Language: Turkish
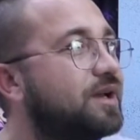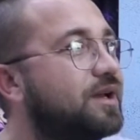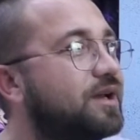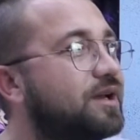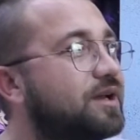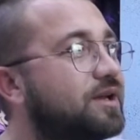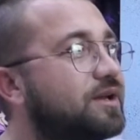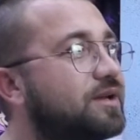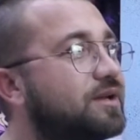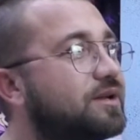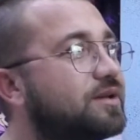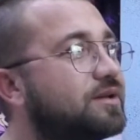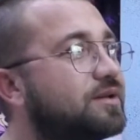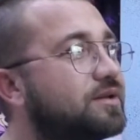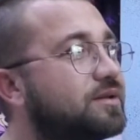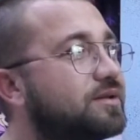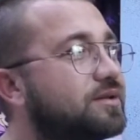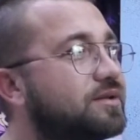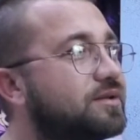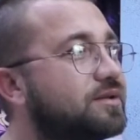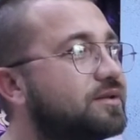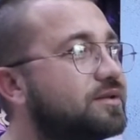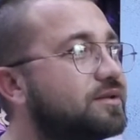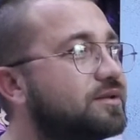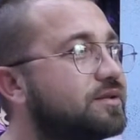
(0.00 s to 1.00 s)
E,
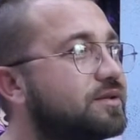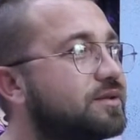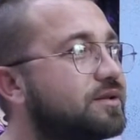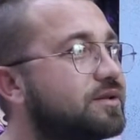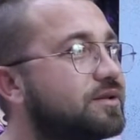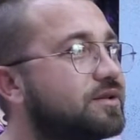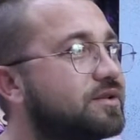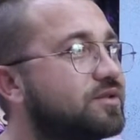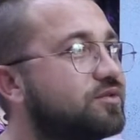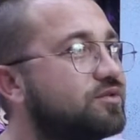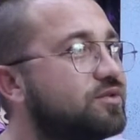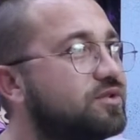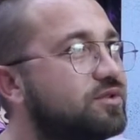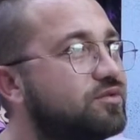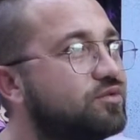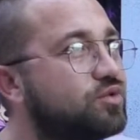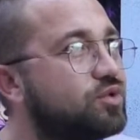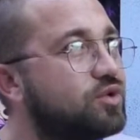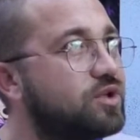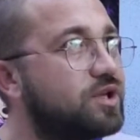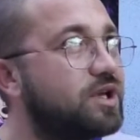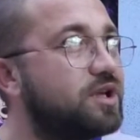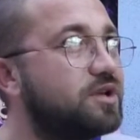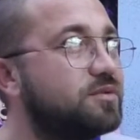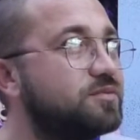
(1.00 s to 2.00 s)

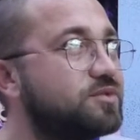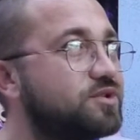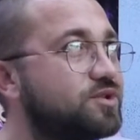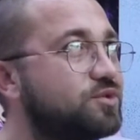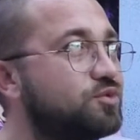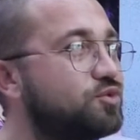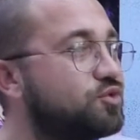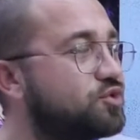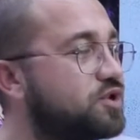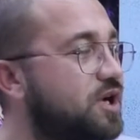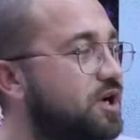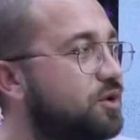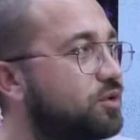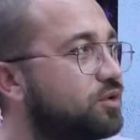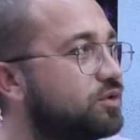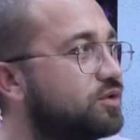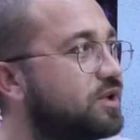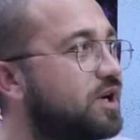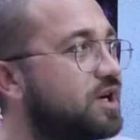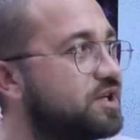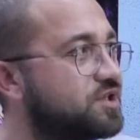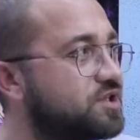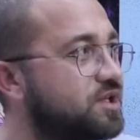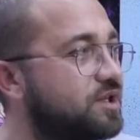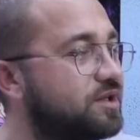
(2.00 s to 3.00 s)
dükkanımızı 3 ay oldu
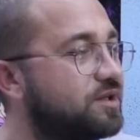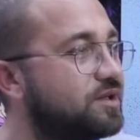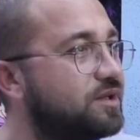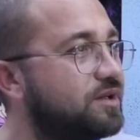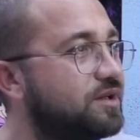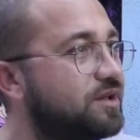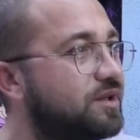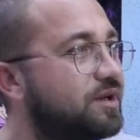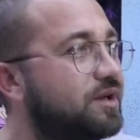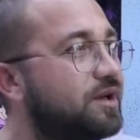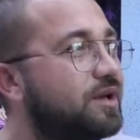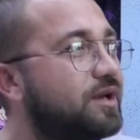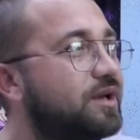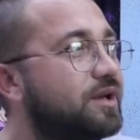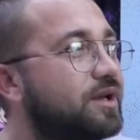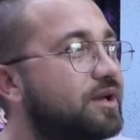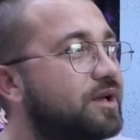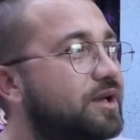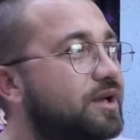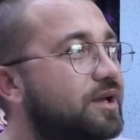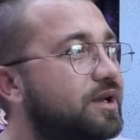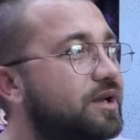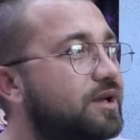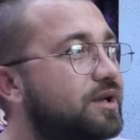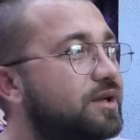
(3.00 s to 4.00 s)
açalı.
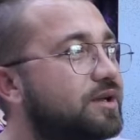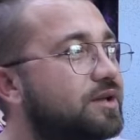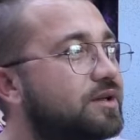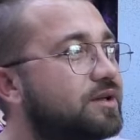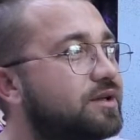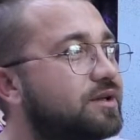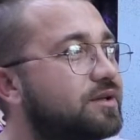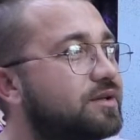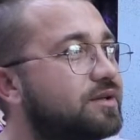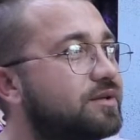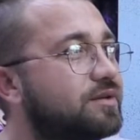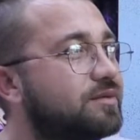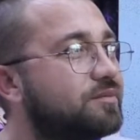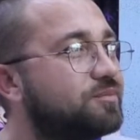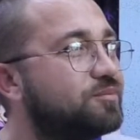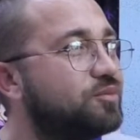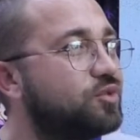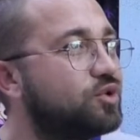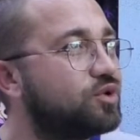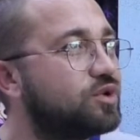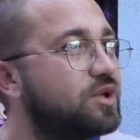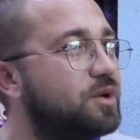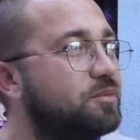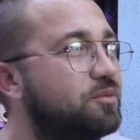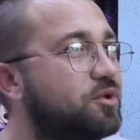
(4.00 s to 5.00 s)
E,
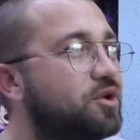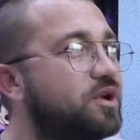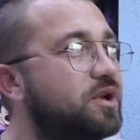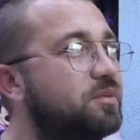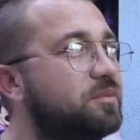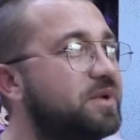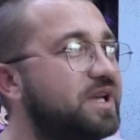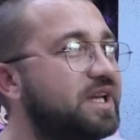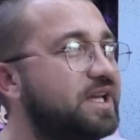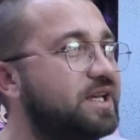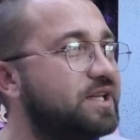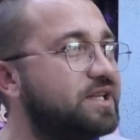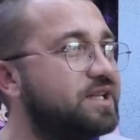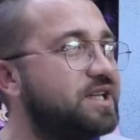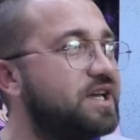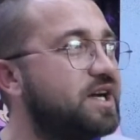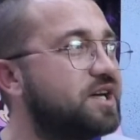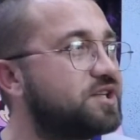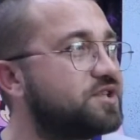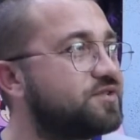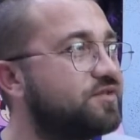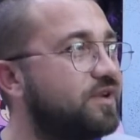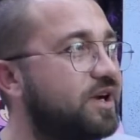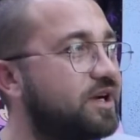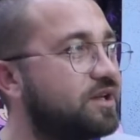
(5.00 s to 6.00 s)
burada böyle bir
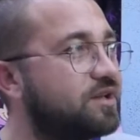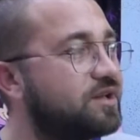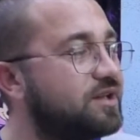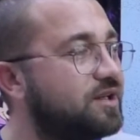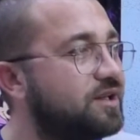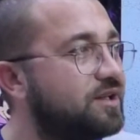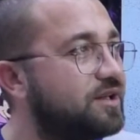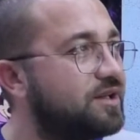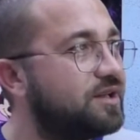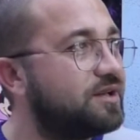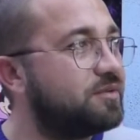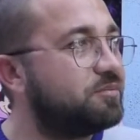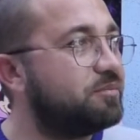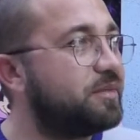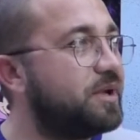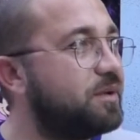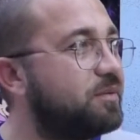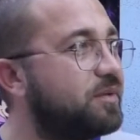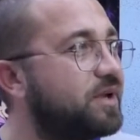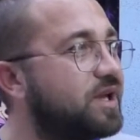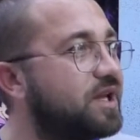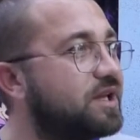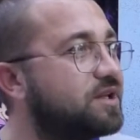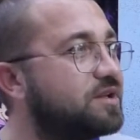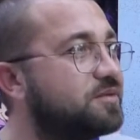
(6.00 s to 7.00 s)
ihtiyaç vardı
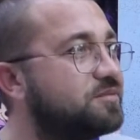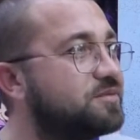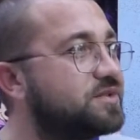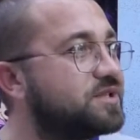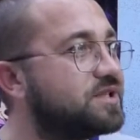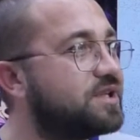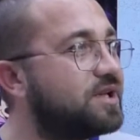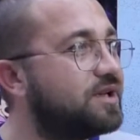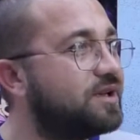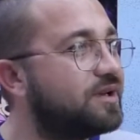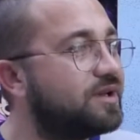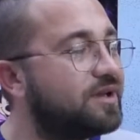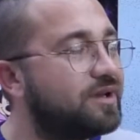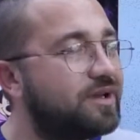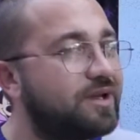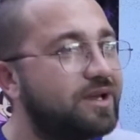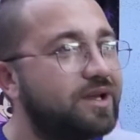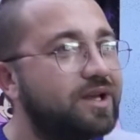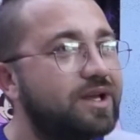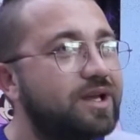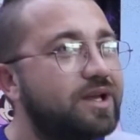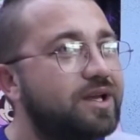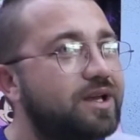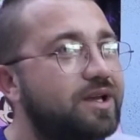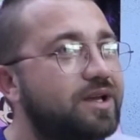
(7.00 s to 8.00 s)
memleketimize.
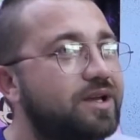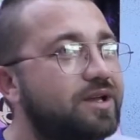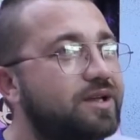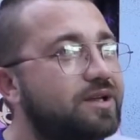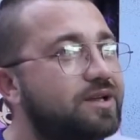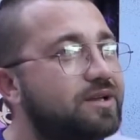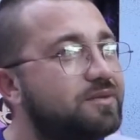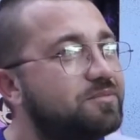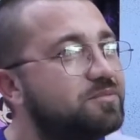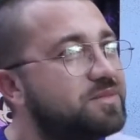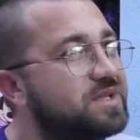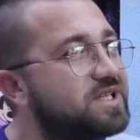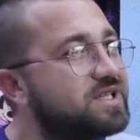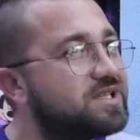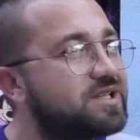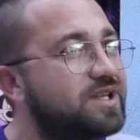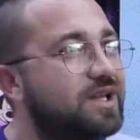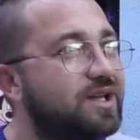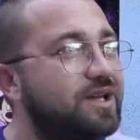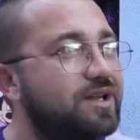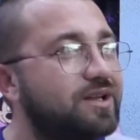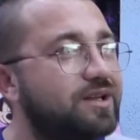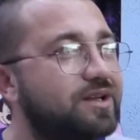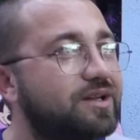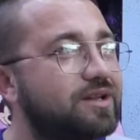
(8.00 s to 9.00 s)
E, biz
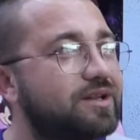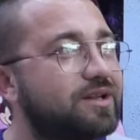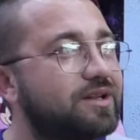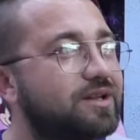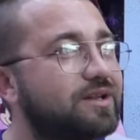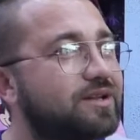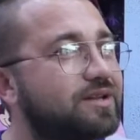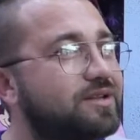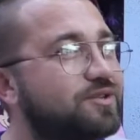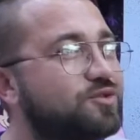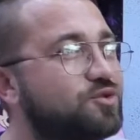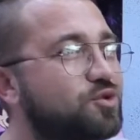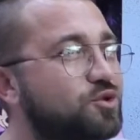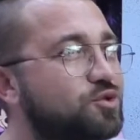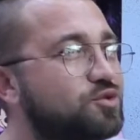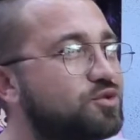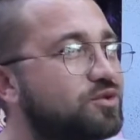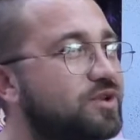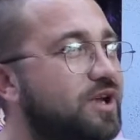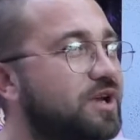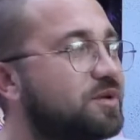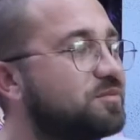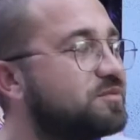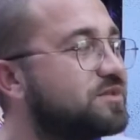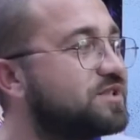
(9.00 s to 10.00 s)
de
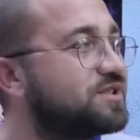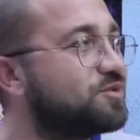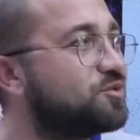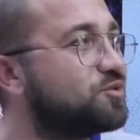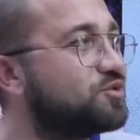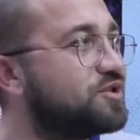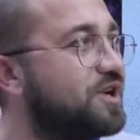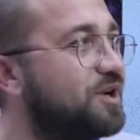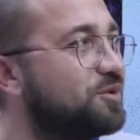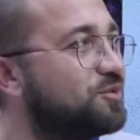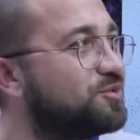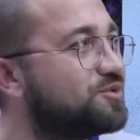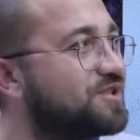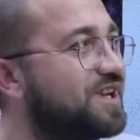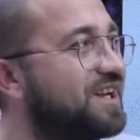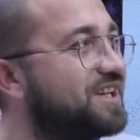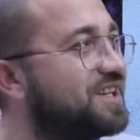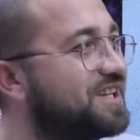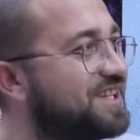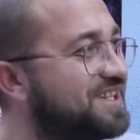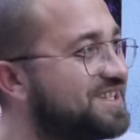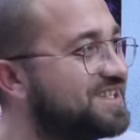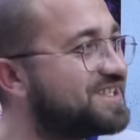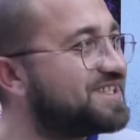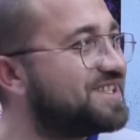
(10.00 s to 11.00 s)
çocuklarımız güzel güzel
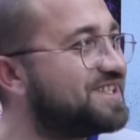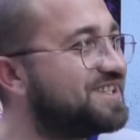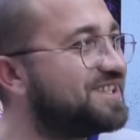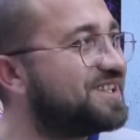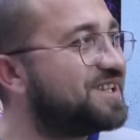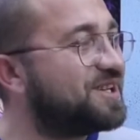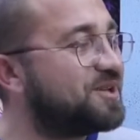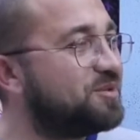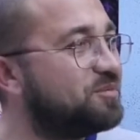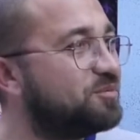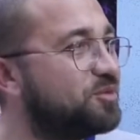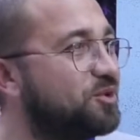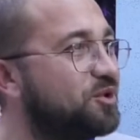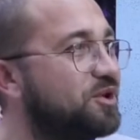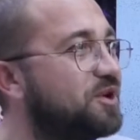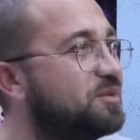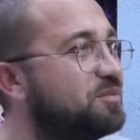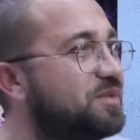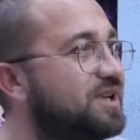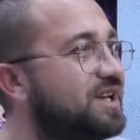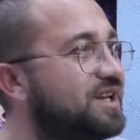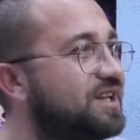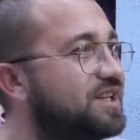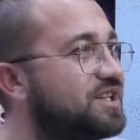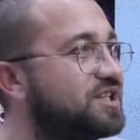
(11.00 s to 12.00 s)
giyinsin diye böyle
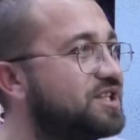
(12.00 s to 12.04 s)
bir